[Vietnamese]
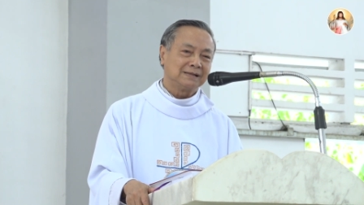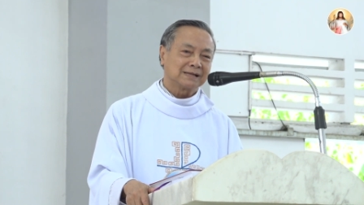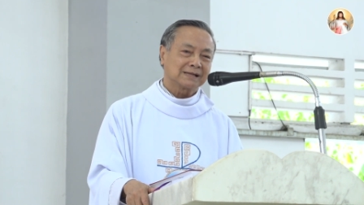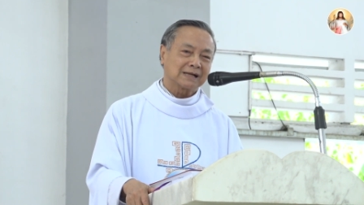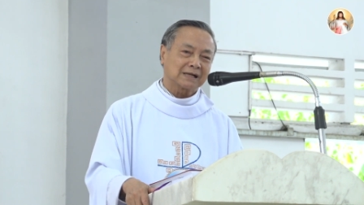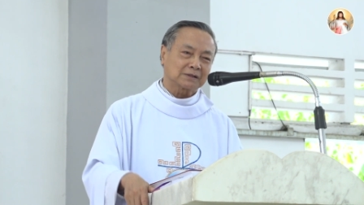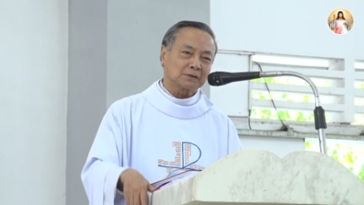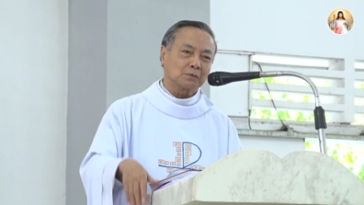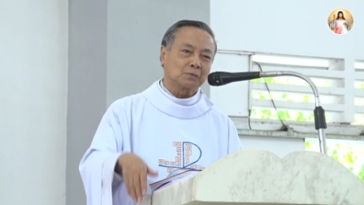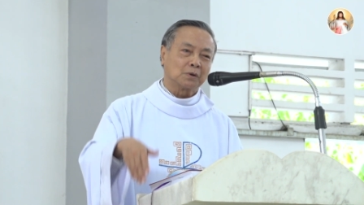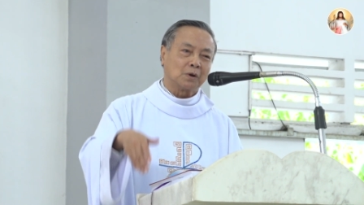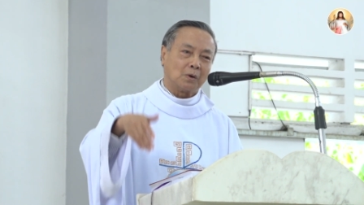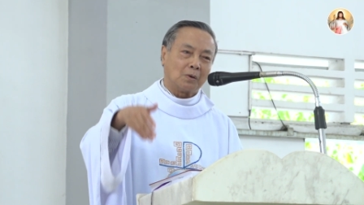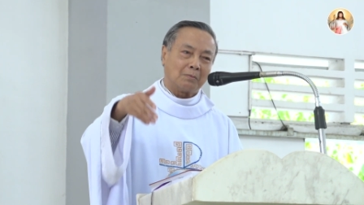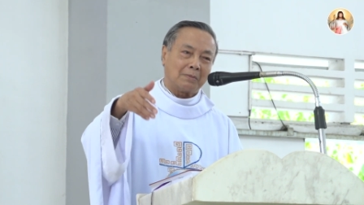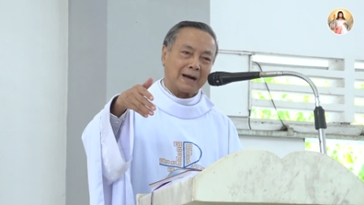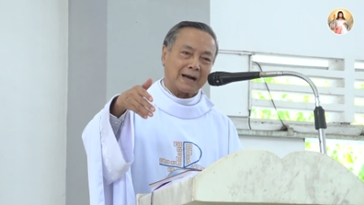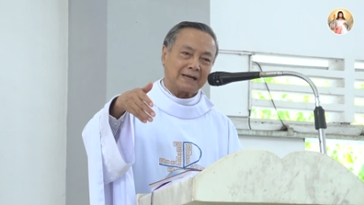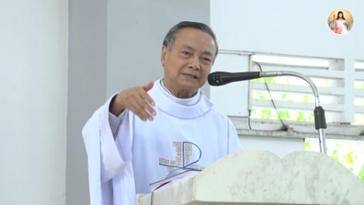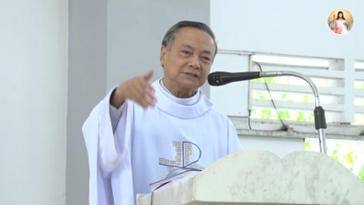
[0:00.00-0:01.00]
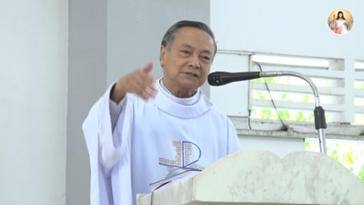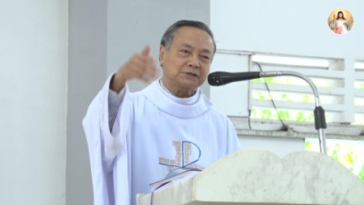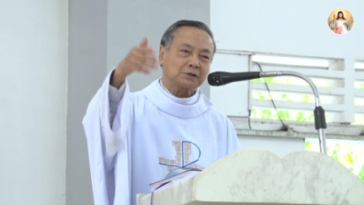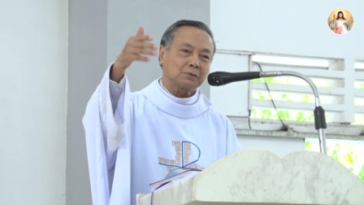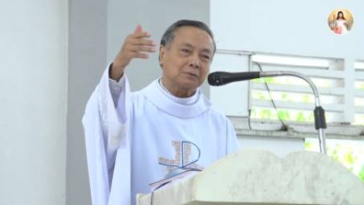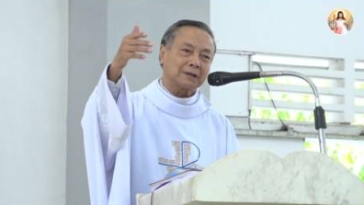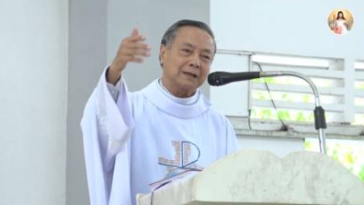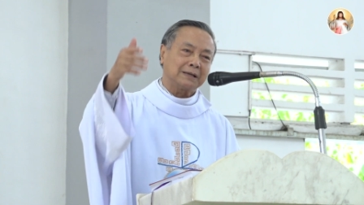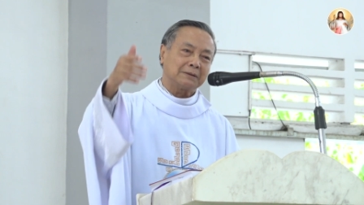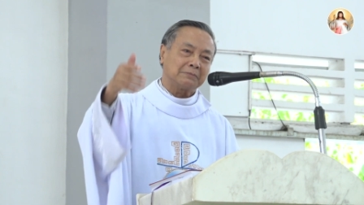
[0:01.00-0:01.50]
Các tông đồ mãi
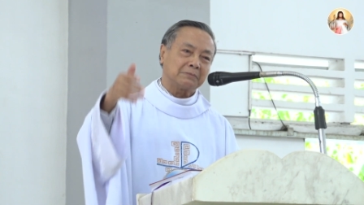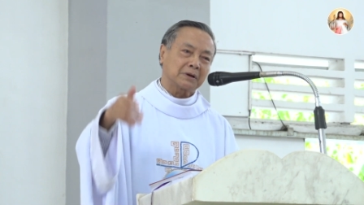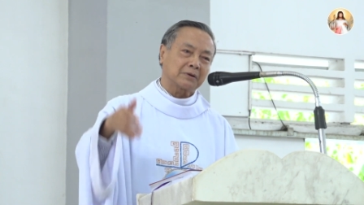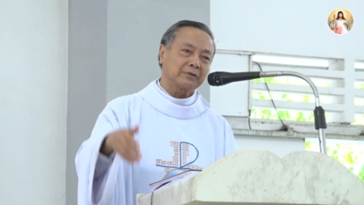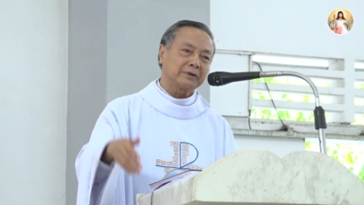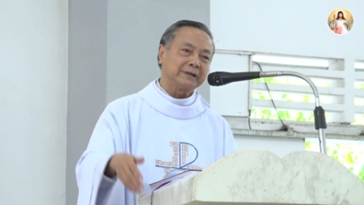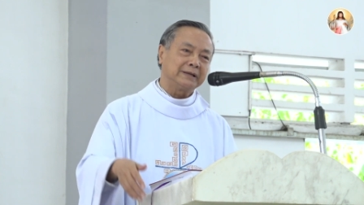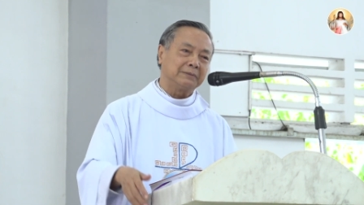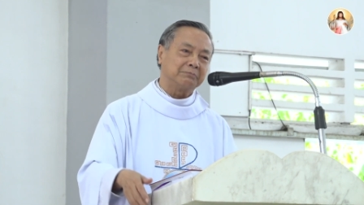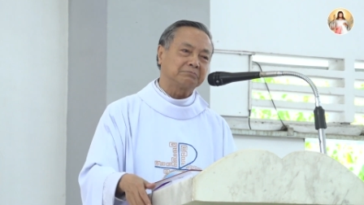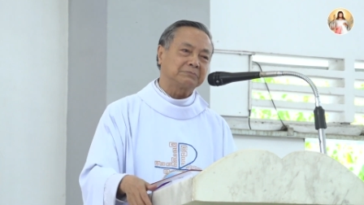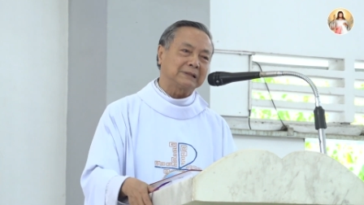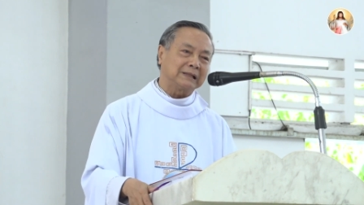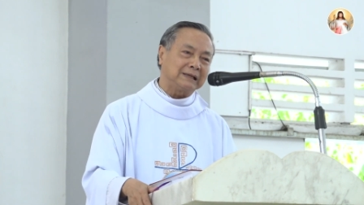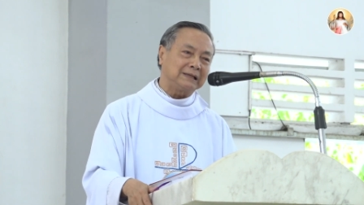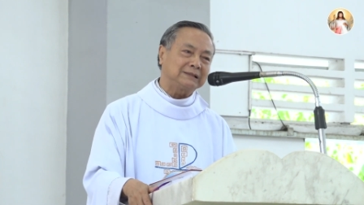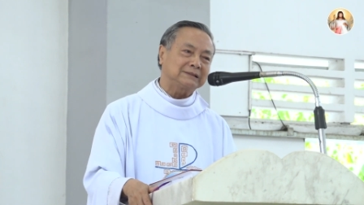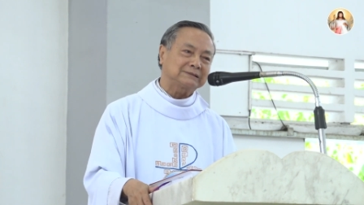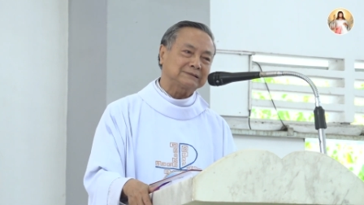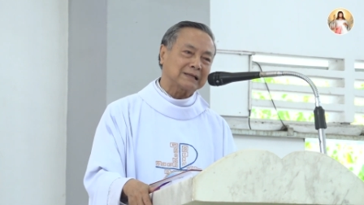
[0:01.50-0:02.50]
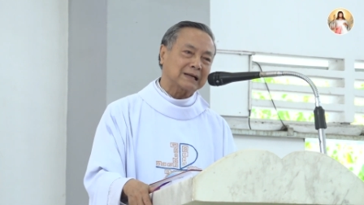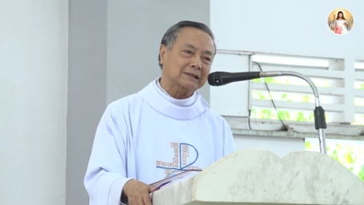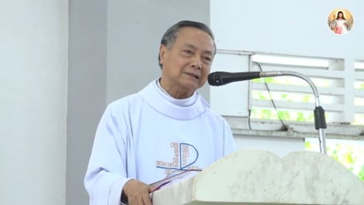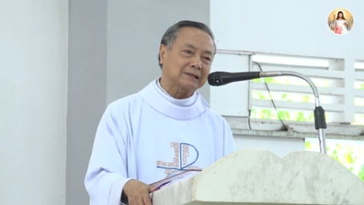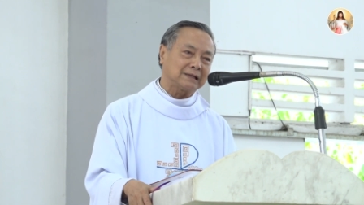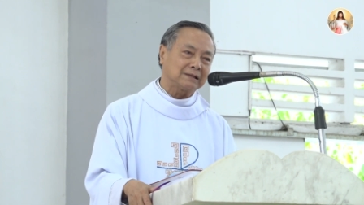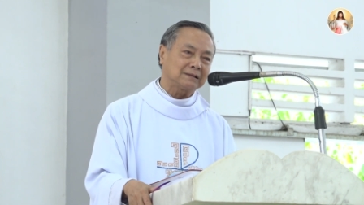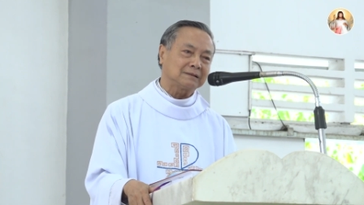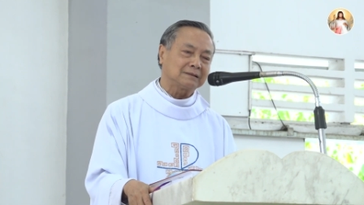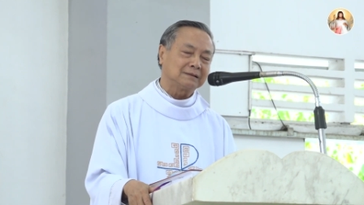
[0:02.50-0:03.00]
sau này mới có niềm tin xác
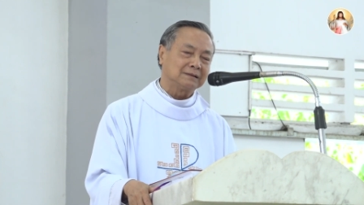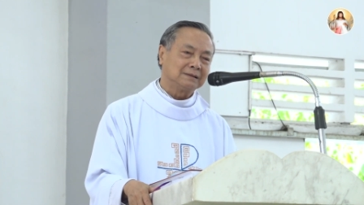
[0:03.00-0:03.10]
tín.